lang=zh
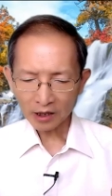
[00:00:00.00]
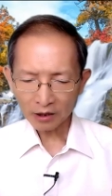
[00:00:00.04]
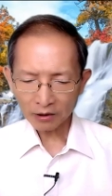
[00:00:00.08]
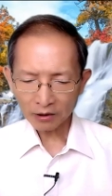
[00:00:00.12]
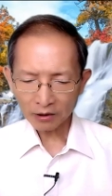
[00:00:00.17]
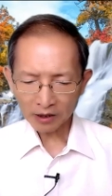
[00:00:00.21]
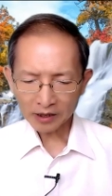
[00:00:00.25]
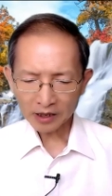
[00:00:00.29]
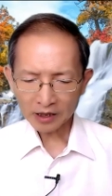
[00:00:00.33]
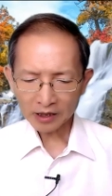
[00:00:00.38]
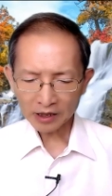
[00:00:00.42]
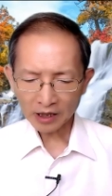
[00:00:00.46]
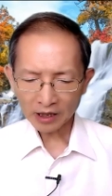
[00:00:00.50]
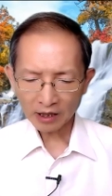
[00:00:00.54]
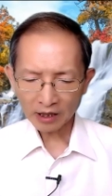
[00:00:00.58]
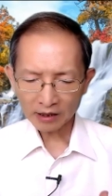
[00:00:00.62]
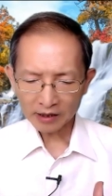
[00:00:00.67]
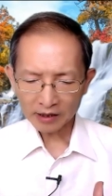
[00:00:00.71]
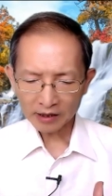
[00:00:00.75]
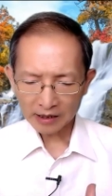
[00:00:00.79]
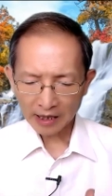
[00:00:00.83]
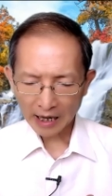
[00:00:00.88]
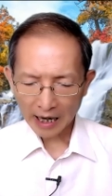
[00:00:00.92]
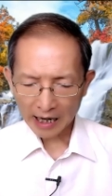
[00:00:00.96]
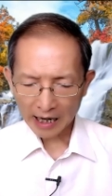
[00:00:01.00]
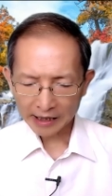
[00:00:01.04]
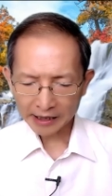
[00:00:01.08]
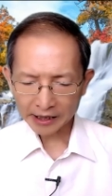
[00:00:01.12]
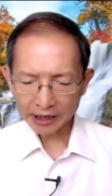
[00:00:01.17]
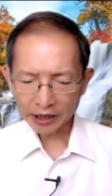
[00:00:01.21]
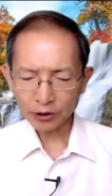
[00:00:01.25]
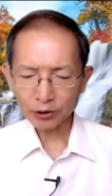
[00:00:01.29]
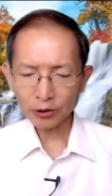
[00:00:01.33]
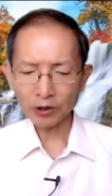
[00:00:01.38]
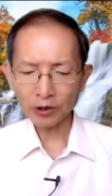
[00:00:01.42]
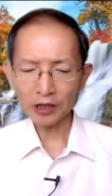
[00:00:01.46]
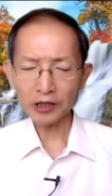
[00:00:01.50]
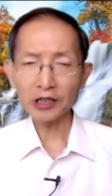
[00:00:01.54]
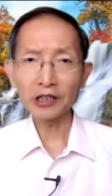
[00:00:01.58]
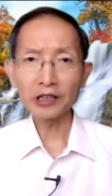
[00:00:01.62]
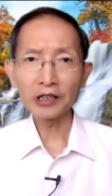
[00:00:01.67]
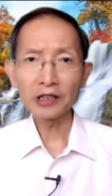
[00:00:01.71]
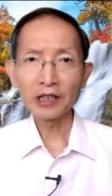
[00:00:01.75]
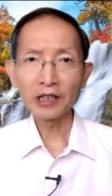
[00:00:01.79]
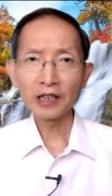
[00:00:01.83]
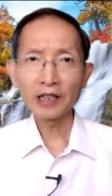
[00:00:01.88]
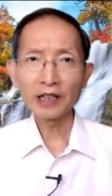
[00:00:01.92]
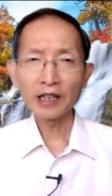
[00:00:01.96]
有了敬虔，要加上爱弟兄的
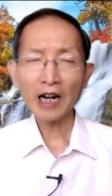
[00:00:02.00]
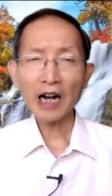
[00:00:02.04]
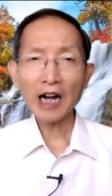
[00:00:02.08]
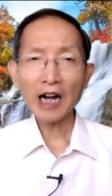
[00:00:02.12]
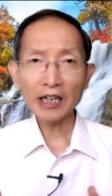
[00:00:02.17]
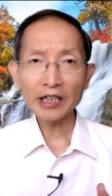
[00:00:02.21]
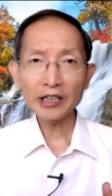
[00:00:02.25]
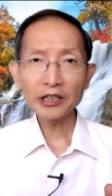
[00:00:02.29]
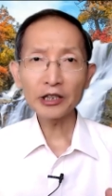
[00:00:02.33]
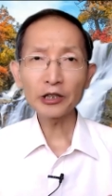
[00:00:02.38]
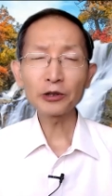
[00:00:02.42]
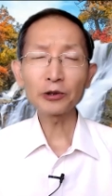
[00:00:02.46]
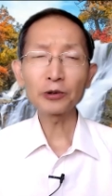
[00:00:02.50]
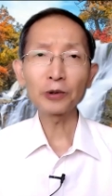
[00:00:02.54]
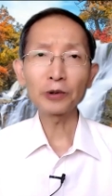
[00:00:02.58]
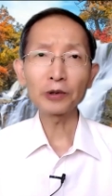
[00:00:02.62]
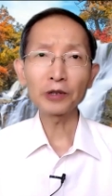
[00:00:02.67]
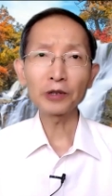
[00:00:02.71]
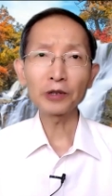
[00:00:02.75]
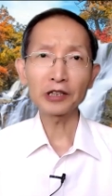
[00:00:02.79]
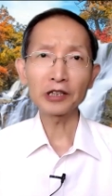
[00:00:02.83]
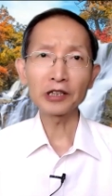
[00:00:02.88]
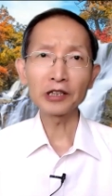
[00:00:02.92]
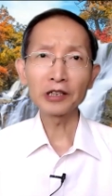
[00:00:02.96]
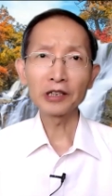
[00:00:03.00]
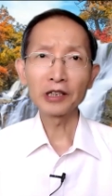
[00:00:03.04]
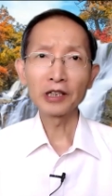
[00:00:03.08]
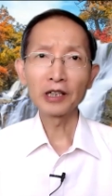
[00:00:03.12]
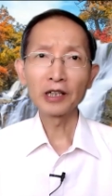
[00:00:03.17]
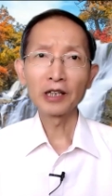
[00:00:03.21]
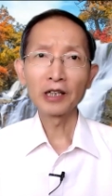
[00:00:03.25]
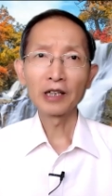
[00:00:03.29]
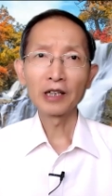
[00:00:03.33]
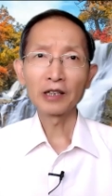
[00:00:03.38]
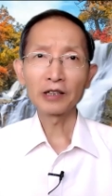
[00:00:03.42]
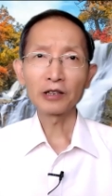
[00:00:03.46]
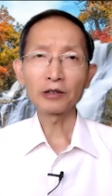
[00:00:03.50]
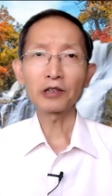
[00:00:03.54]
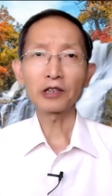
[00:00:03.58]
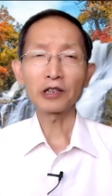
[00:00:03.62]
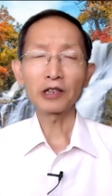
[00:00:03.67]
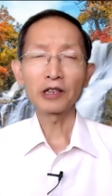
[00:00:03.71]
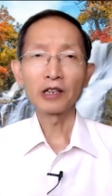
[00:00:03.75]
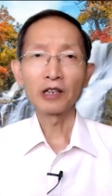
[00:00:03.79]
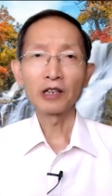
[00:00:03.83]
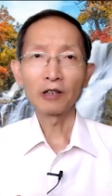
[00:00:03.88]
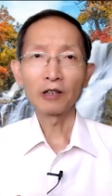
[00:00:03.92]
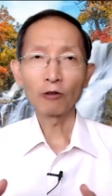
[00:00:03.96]
心，爱弟兄的心。就
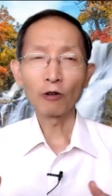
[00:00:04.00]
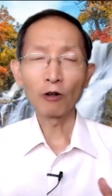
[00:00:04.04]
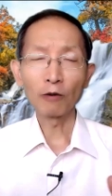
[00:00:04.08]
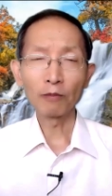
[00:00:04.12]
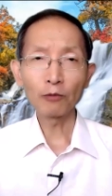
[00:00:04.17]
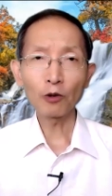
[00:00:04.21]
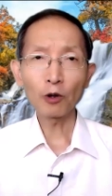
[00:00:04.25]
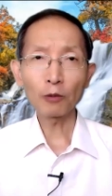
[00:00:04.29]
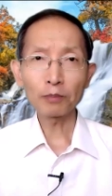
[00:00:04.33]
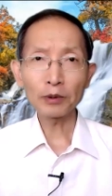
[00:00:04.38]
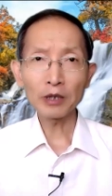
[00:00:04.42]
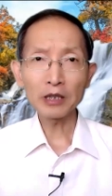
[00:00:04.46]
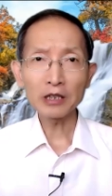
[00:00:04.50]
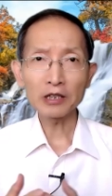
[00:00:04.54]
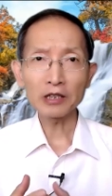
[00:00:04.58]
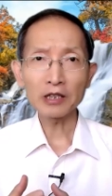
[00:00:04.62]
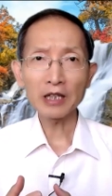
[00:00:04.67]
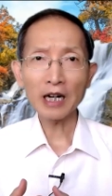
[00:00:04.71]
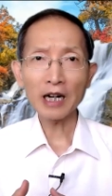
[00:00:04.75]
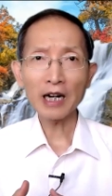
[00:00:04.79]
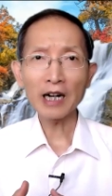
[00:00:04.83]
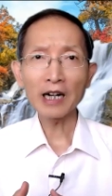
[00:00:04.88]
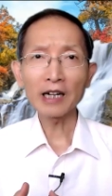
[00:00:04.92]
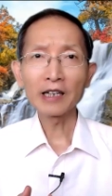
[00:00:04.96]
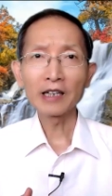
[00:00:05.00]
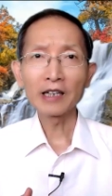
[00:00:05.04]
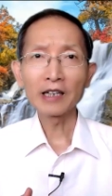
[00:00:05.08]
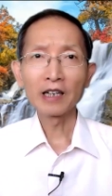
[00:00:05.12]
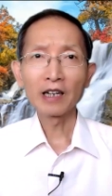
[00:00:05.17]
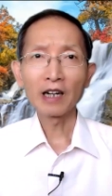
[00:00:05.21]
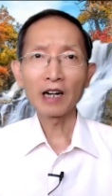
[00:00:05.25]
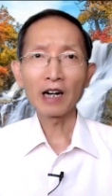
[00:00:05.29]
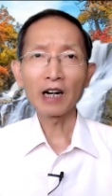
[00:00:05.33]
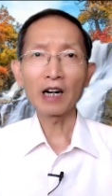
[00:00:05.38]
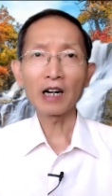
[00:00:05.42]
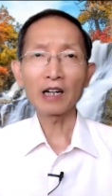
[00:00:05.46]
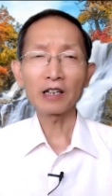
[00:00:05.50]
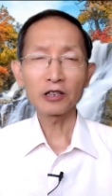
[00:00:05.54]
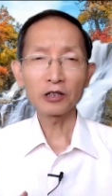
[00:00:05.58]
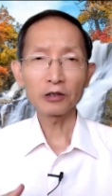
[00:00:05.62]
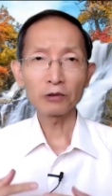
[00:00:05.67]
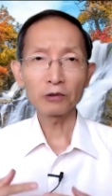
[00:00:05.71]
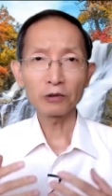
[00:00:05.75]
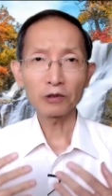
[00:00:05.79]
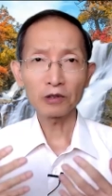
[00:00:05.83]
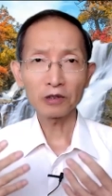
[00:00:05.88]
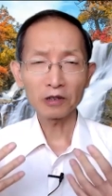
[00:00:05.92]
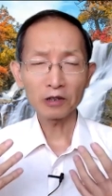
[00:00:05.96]
是我们都彼此相爱啊，
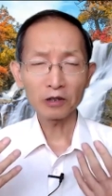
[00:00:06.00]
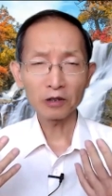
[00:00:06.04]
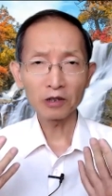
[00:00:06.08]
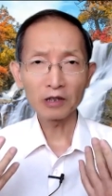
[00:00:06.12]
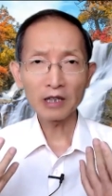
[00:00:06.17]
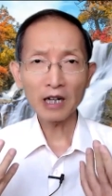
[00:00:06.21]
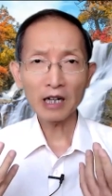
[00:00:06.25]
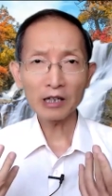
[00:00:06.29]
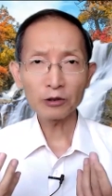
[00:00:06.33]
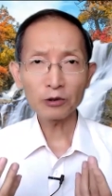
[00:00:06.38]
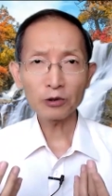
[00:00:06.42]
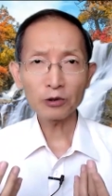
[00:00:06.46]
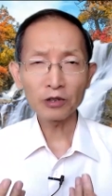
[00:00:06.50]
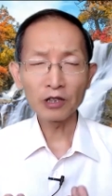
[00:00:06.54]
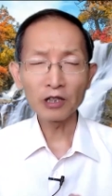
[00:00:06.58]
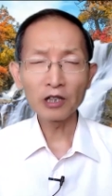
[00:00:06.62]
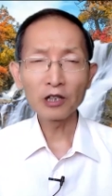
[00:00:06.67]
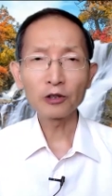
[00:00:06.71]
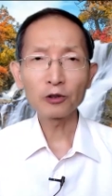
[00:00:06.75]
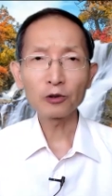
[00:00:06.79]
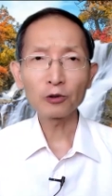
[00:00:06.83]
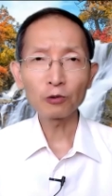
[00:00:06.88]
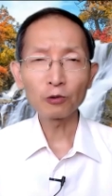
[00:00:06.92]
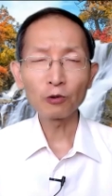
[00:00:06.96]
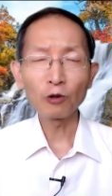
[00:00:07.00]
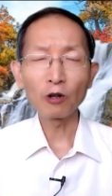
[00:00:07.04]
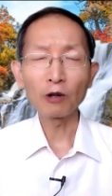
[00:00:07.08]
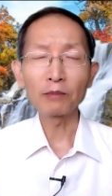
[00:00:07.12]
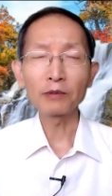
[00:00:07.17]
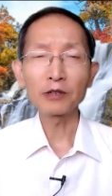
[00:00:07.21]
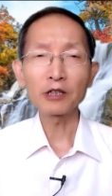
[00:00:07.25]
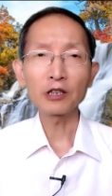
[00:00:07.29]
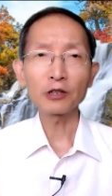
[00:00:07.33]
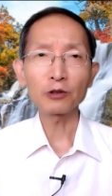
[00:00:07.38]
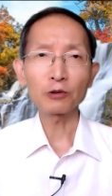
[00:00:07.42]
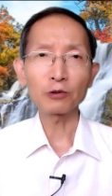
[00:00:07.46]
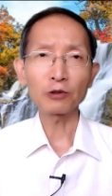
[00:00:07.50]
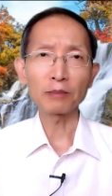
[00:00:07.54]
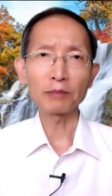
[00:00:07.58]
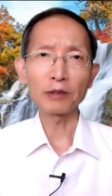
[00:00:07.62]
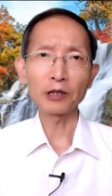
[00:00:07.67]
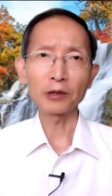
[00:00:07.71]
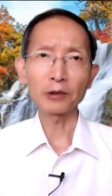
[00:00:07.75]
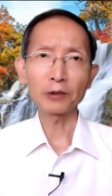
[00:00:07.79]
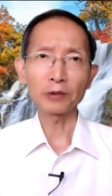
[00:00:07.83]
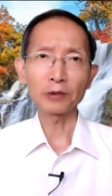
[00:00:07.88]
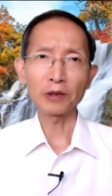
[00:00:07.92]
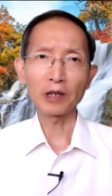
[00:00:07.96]
就让众人认出我们是主的
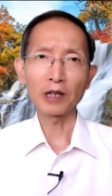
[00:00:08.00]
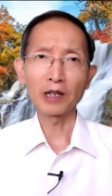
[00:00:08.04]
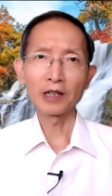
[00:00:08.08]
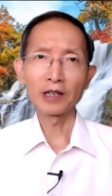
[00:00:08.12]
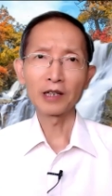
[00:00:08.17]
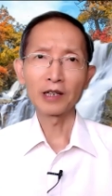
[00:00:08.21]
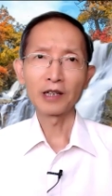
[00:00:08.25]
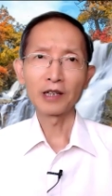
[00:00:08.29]
门徒，